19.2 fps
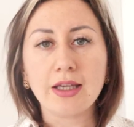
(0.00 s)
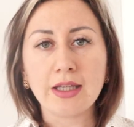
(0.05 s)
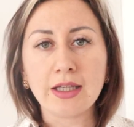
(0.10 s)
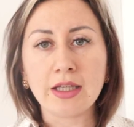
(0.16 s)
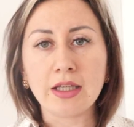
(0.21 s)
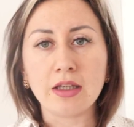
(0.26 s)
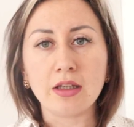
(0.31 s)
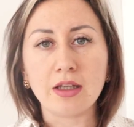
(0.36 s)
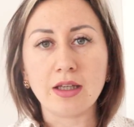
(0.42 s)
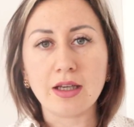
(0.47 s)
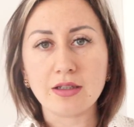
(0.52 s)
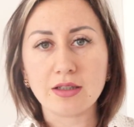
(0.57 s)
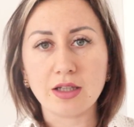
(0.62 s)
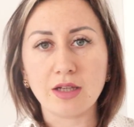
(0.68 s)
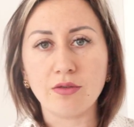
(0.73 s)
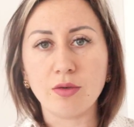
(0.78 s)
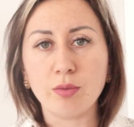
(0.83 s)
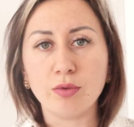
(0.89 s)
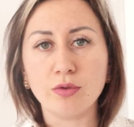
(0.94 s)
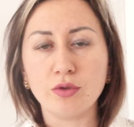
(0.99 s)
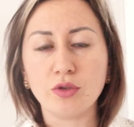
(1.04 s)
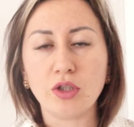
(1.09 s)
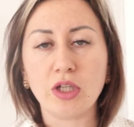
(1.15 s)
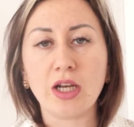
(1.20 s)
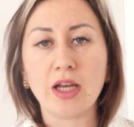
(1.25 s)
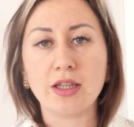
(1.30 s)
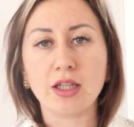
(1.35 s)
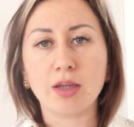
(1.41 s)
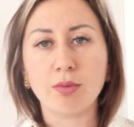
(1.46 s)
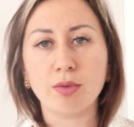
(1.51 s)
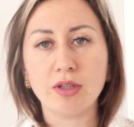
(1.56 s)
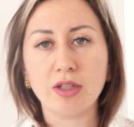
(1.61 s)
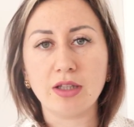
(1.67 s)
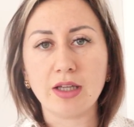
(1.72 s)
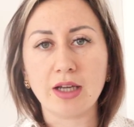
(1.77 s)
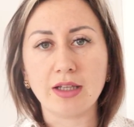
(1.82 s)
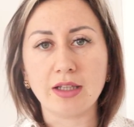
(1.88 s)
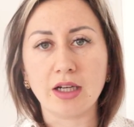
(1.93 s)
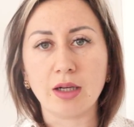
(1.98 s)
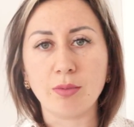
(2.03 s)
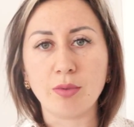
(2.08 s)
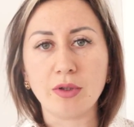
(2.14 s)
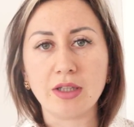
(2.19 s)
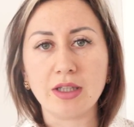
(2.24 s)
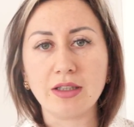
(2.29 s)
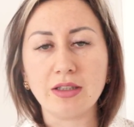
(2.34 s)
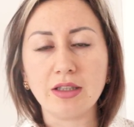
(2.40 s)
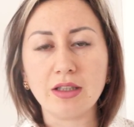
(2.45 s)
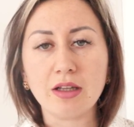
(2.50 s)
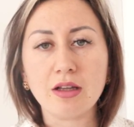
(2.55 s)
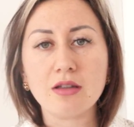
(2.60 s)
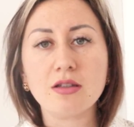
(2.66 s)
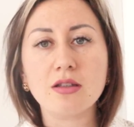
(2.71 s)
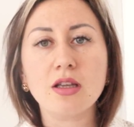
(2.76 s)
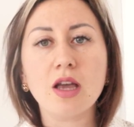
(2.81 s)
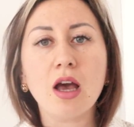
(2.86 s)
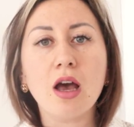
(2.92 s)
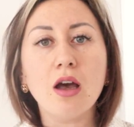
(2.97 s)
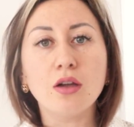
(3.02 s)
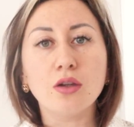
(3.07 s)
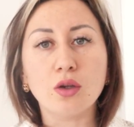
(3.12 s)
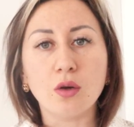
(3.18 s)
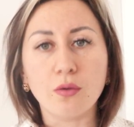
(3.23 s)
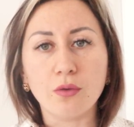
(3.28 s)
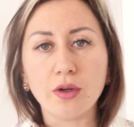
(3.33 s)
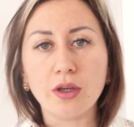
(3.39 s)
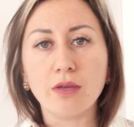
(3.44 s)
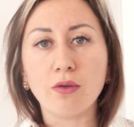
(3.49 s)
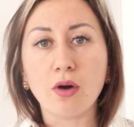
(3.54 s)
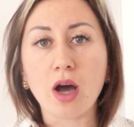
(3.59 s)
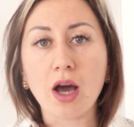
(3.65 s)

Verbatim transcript: И если вы получили от работодателя ПИТ-11, то вы его